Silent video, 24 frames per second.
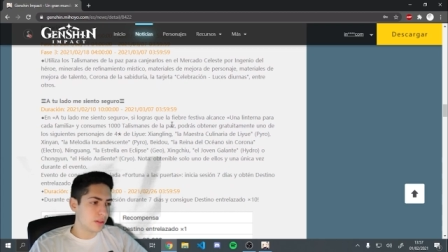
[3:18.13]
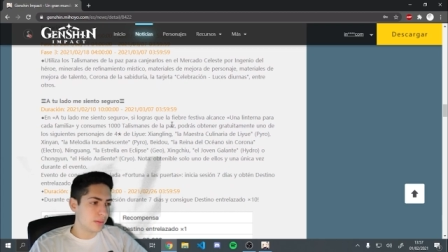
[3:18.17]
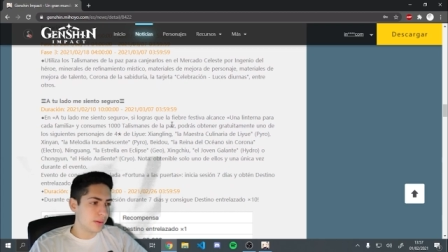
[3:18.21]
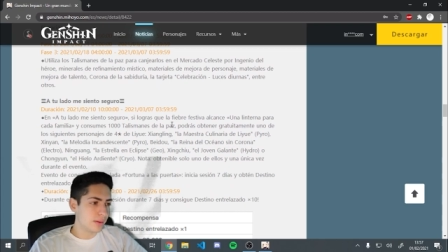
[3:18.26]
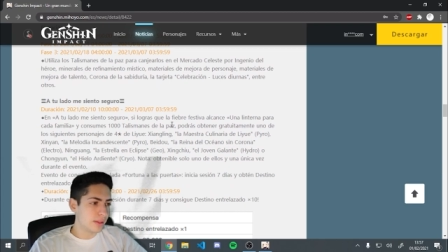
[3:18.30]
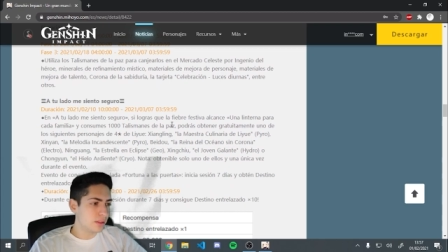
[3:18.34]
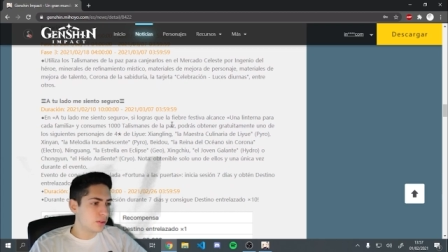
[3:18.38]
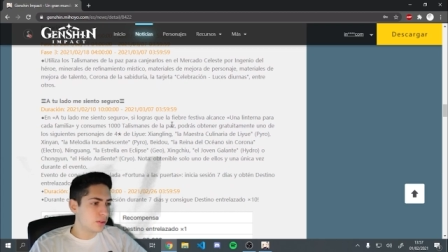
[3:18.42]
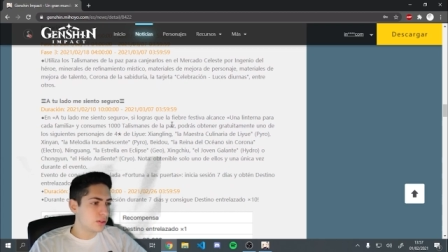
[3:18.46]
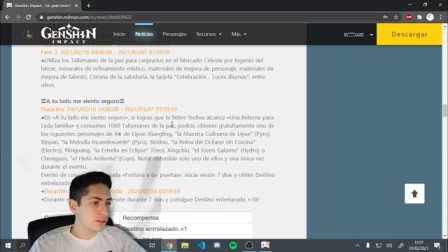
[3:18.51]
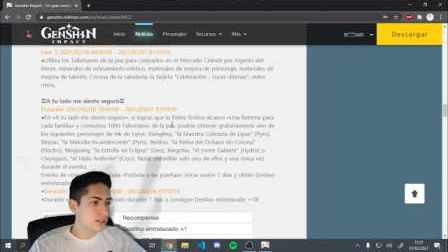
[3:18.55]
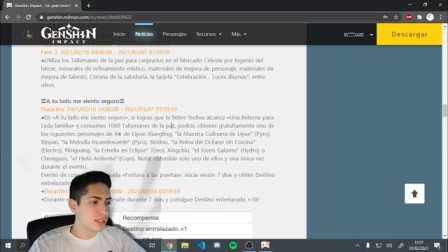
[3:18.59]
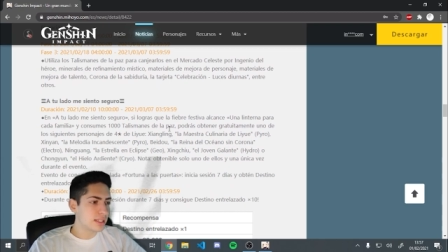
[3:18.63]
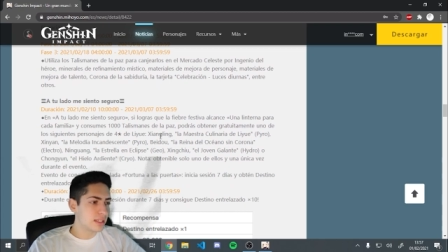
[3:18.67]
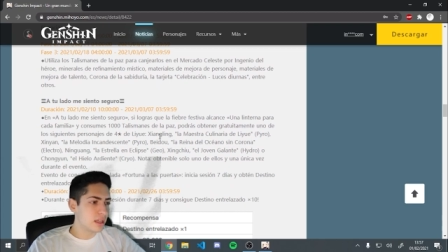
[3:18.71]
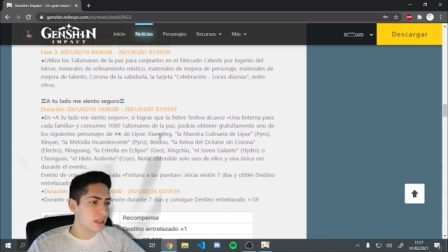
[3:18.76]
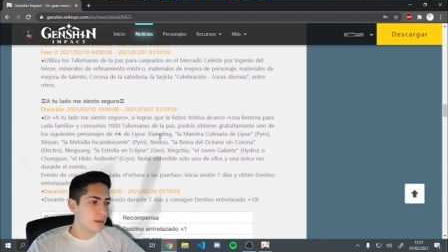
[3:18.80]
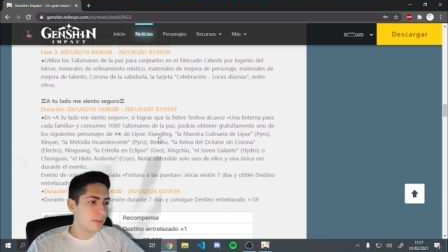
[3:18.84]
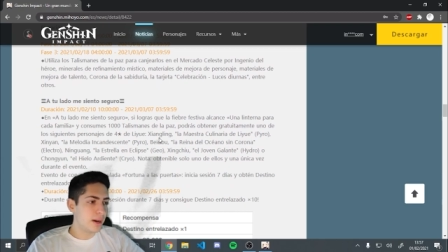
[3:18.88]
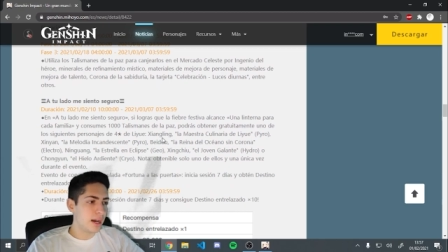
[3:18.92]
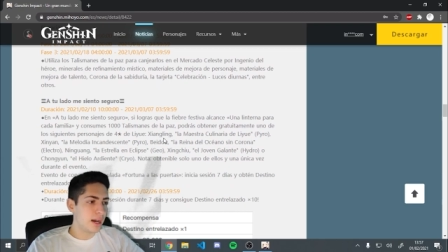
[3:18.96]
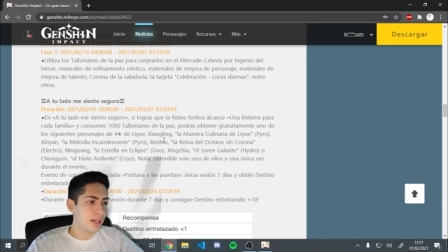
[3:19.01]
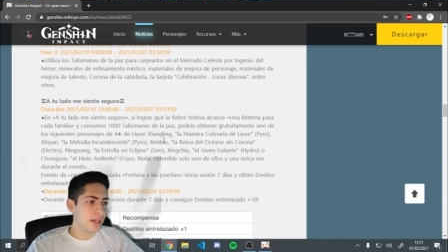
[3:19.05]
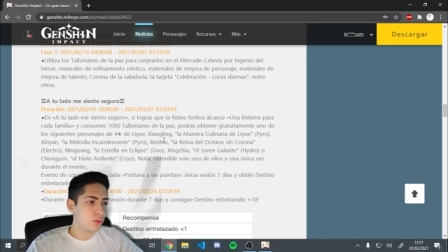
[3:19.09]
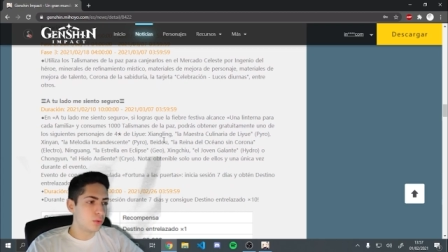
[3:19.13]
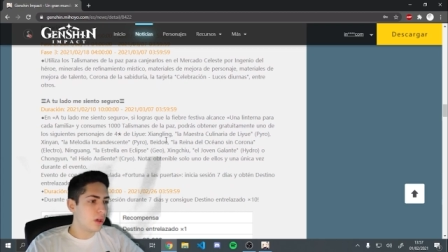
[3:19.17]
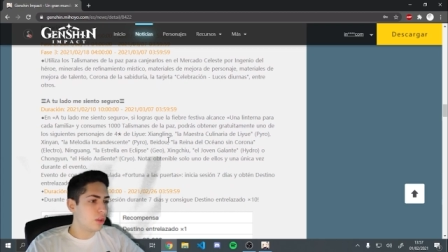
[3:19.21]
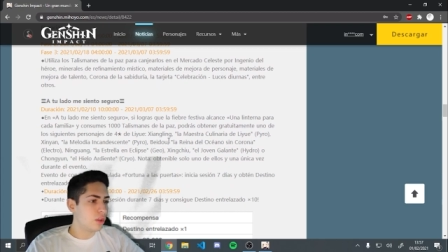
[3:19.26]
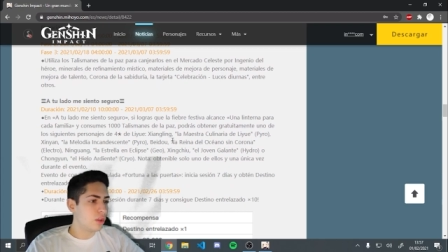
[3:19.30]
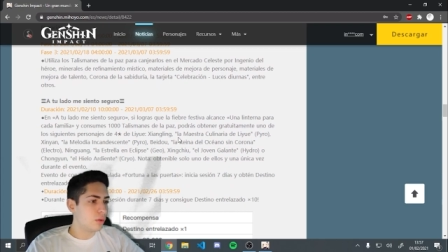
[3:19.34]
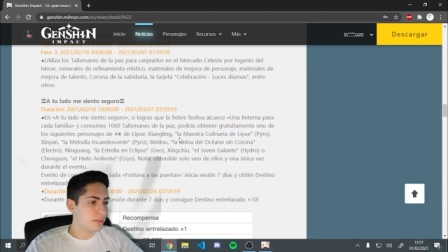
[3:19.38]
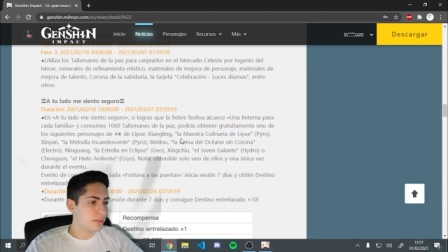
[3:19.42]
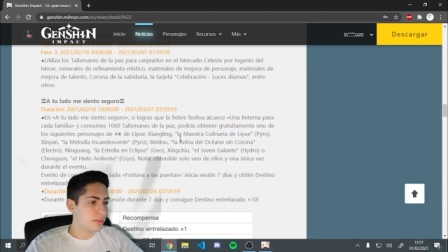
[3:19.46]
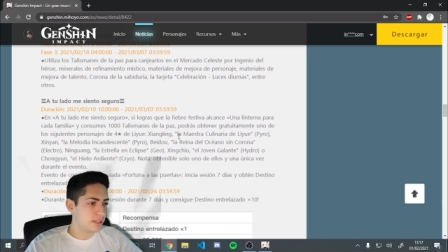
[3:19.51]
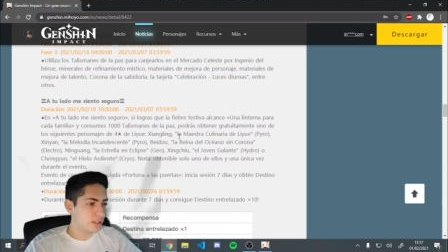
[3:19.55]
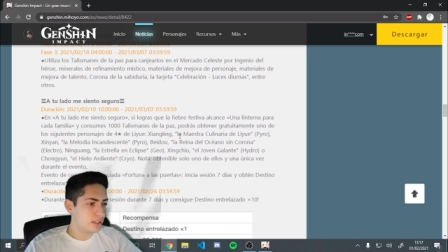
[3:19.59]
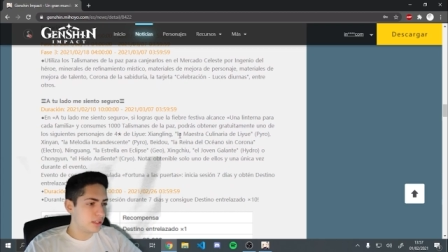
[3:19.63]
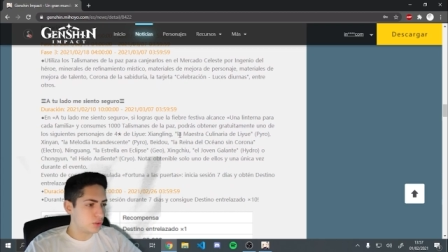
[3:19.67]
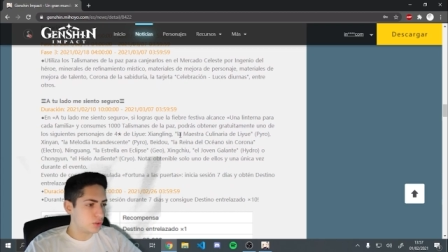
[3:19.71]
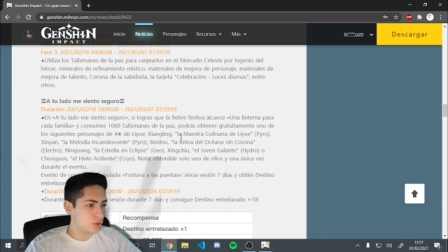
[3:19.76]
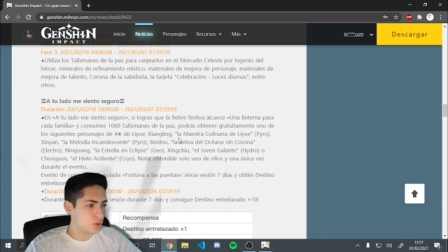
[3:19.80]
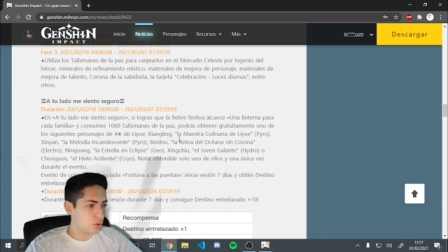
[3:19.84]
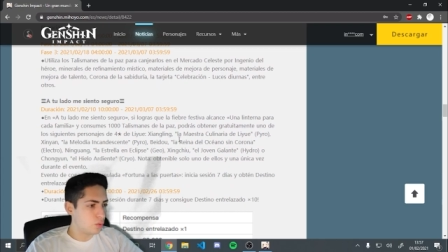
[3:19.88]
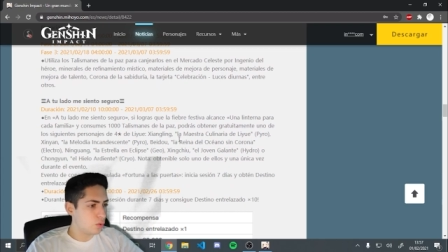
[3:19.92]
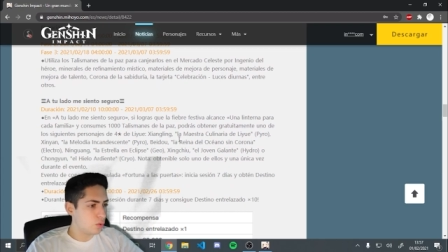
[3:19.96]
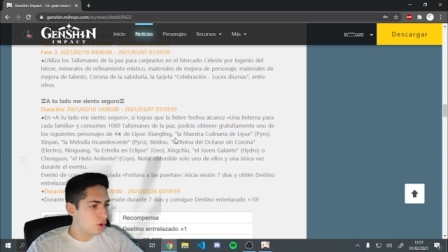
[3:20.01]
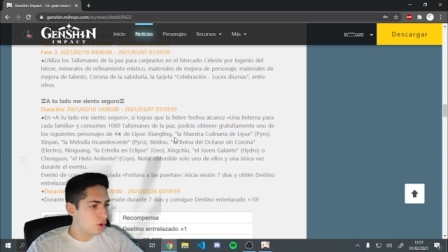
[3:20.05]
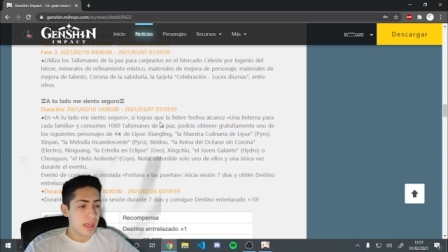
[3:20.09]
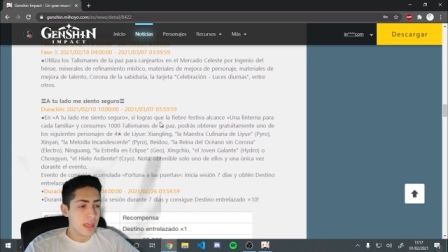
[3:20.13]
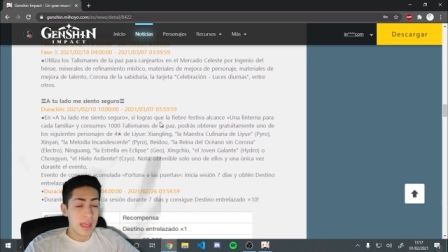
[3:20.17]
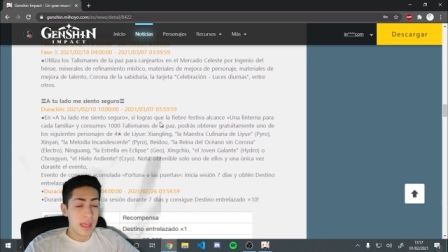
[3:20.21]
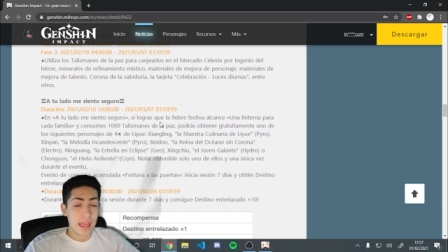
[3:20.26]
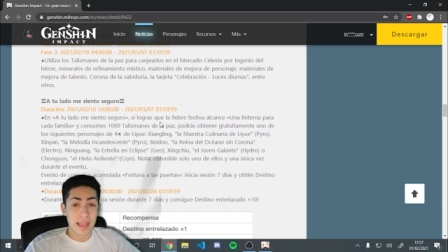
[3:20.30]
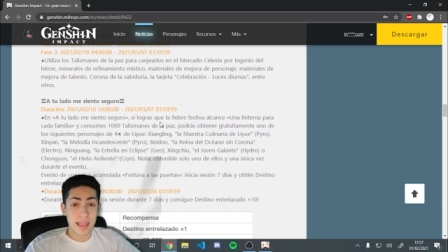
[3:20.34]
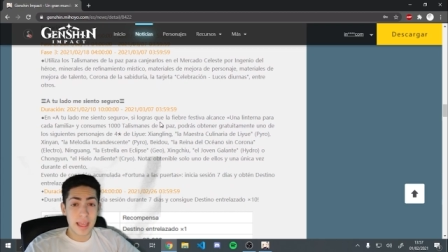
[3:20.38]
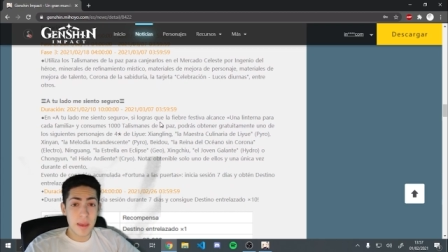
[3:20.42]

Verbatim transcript: eventos que se llama A tu lado me siento seguro